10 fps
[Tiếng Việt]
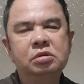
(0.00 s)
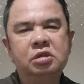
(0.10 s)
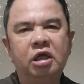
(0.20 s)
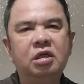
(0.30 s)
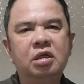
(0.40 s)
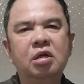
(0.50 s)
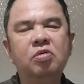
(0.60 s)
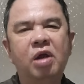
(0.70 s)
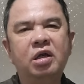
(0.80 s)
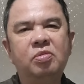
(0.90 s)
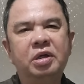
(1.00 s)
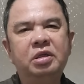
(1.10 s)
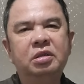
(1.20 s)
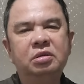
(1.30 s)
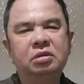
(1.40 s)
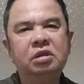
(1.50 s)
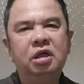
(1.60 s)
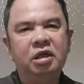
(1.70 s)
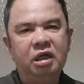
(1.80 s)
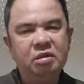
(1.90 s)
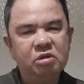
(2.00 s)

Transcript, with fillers: các cơ quan công an tức là các